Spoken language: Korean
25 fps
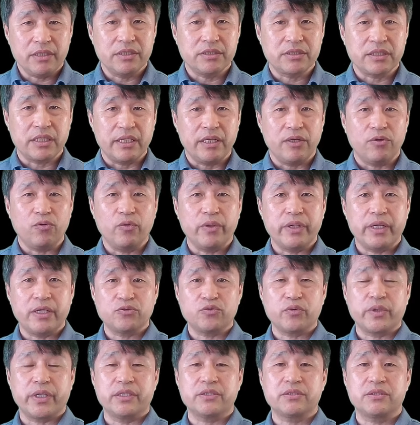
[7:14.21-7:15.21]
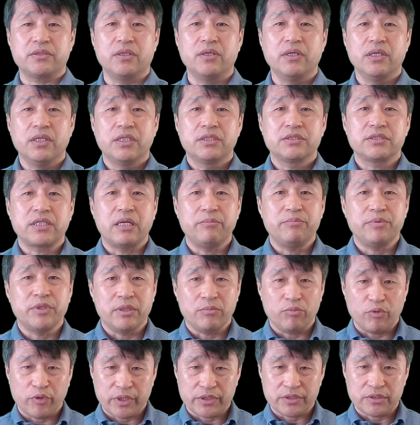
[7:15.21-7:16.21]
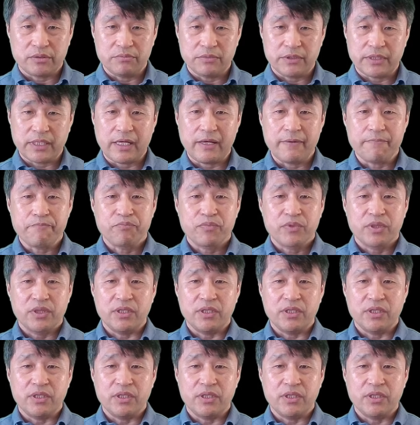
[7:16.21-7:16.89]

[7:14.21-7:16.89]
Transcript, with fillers: 기사 내용 계속해서 살펴보겠습니다.